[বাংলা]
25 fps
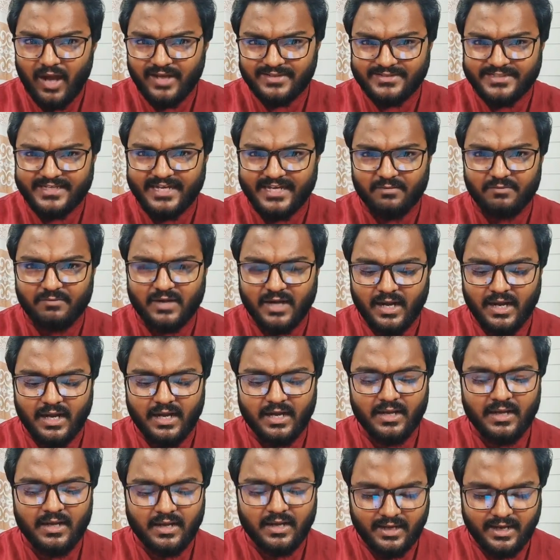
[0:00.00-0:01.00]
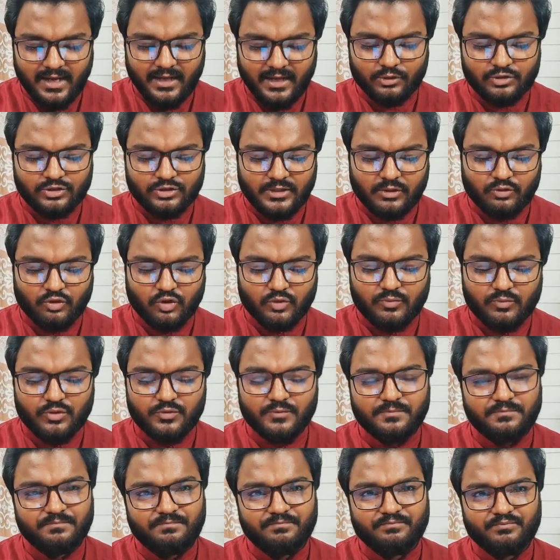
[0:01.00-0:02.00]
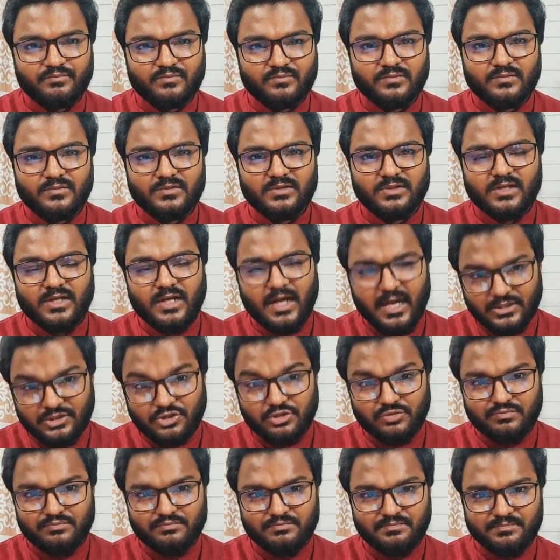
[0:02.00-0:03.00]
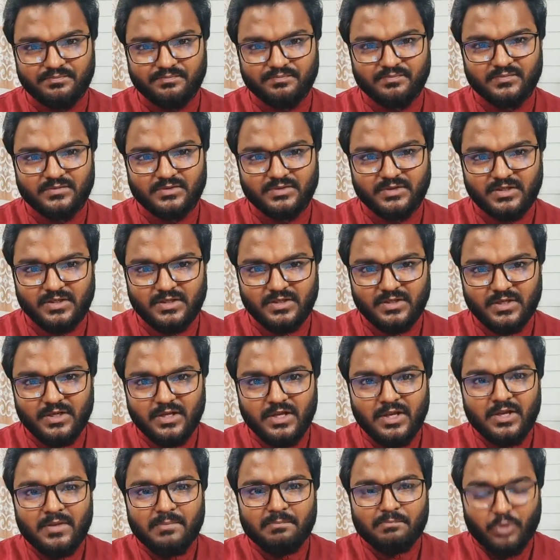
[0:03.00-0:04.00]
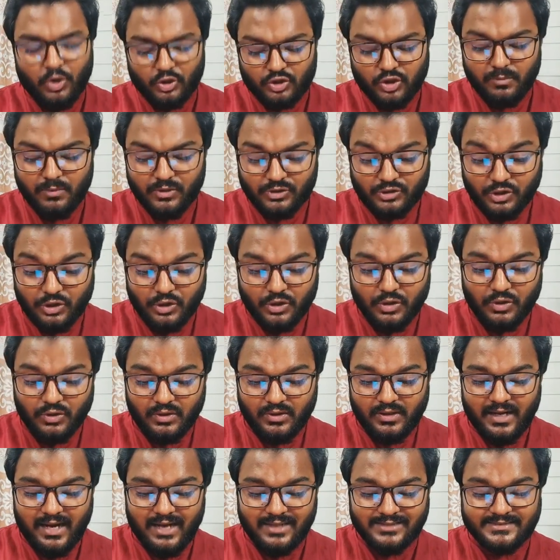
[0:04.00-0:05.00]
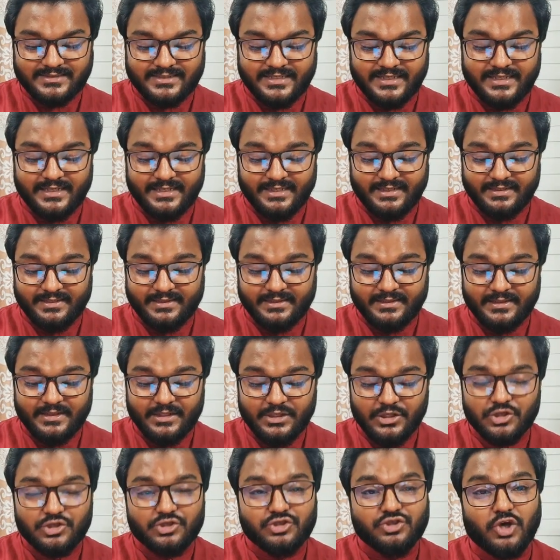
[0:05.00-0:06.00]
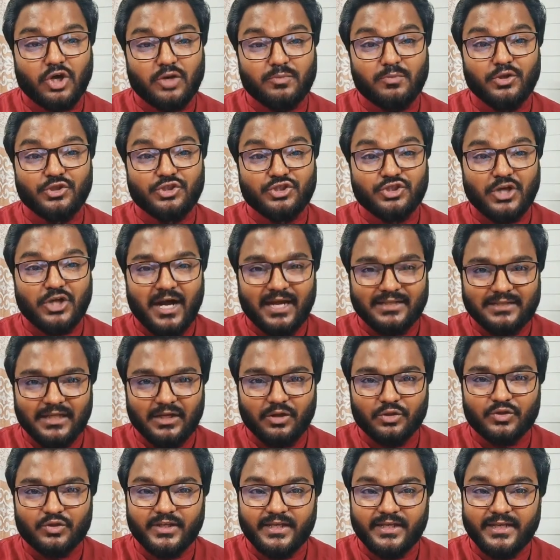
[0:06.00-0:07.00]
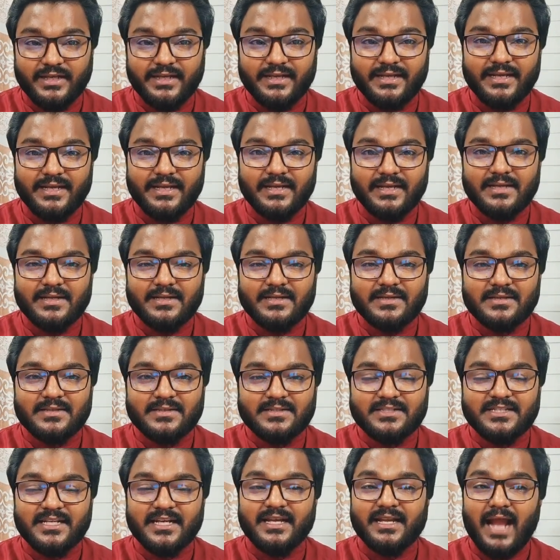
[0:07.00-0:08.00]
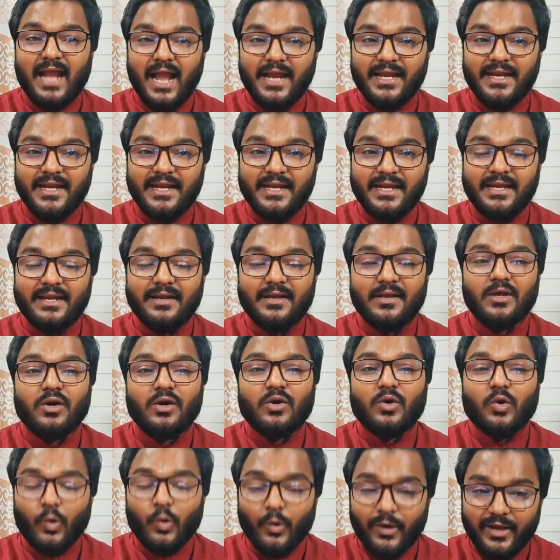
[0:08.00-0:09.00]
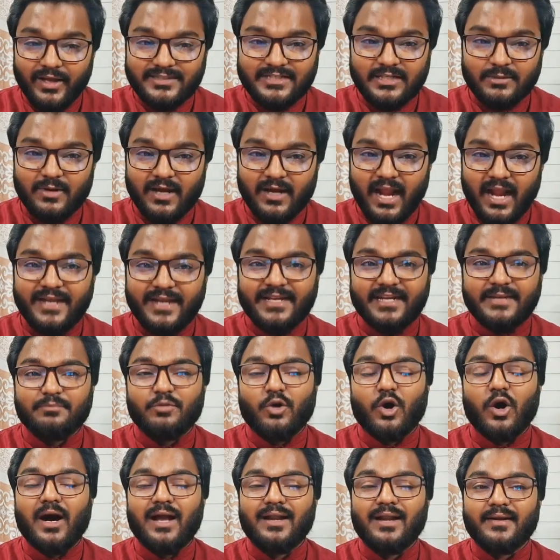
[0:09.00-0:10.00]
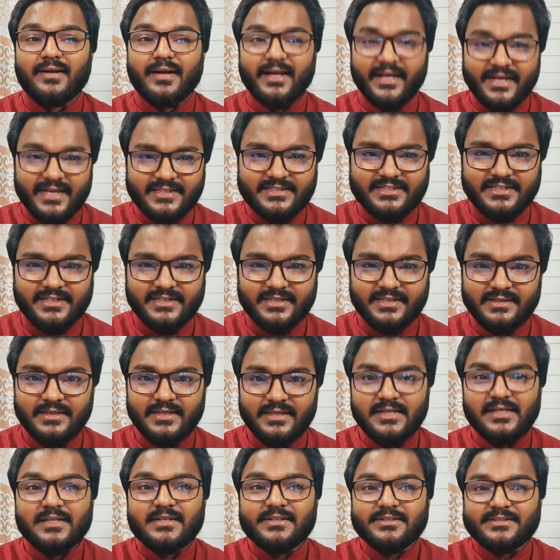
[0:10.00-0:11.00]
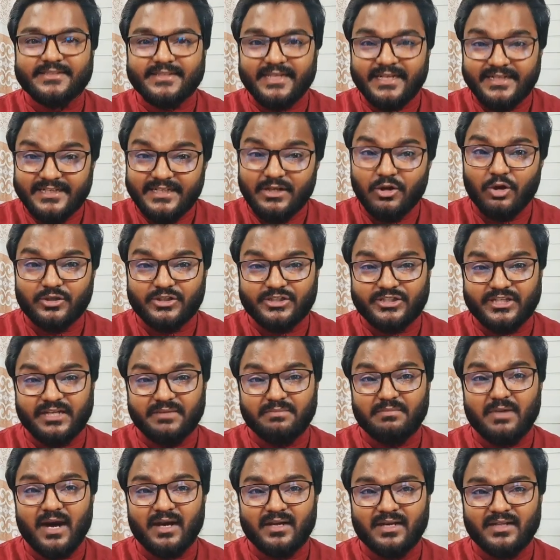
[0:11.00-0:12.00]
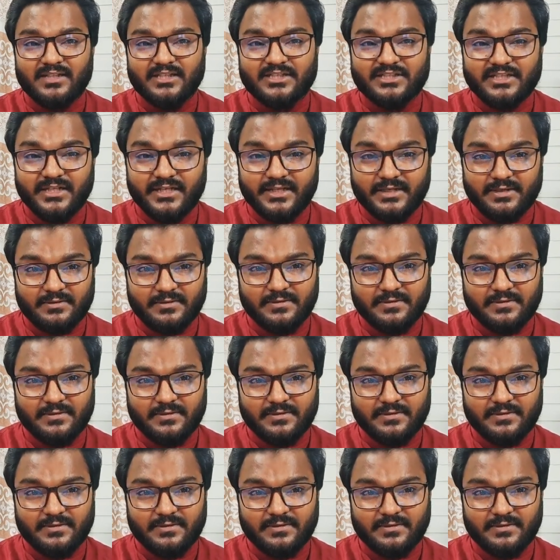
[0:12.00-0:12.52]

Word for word: আজকে আমরা আলোচনা করব আসুন প্রথমত আজকে সর্বোচ্চ আদালতে যে রায় হয়েছে বা রায়টি বহাল রেখেছে সেটি হচ্ছে বাংলাদেশের